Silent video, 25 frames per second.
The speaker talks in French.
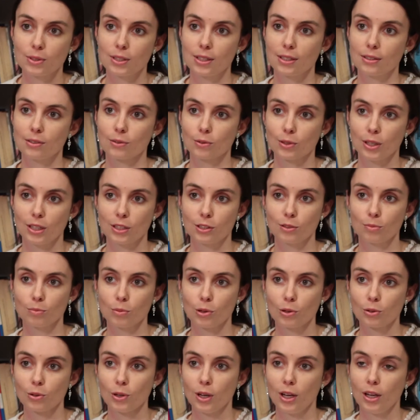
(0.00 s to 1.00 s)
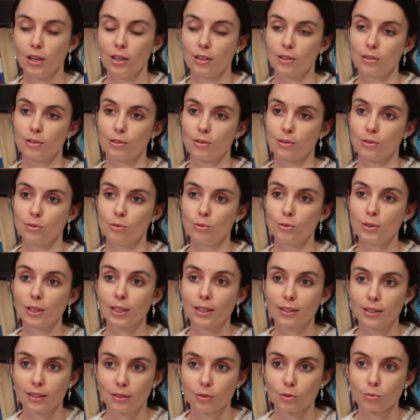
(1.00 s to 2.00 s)
de ses engagements euh, du
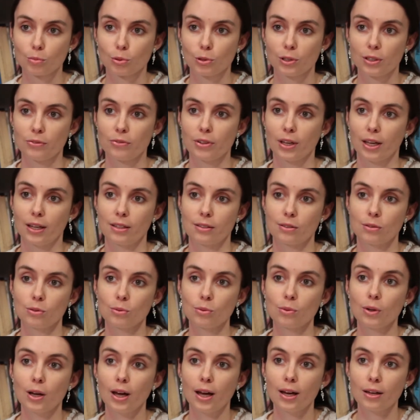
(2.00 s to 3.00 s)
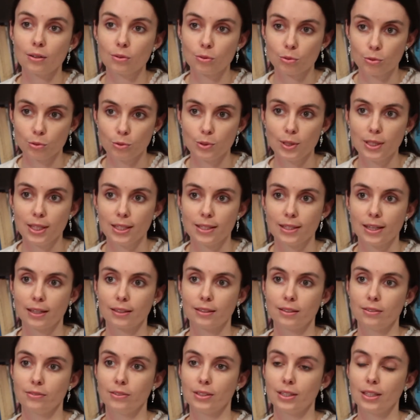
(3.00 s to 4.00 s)
traité de non-prolifération, a conduit des
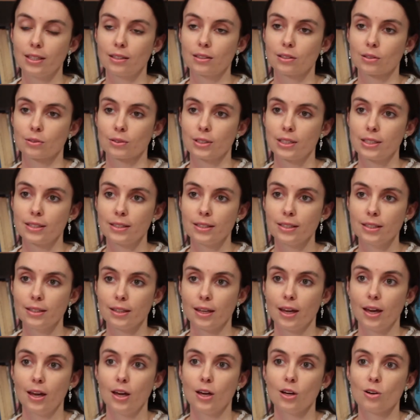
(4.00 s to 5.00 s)
activités clandestines.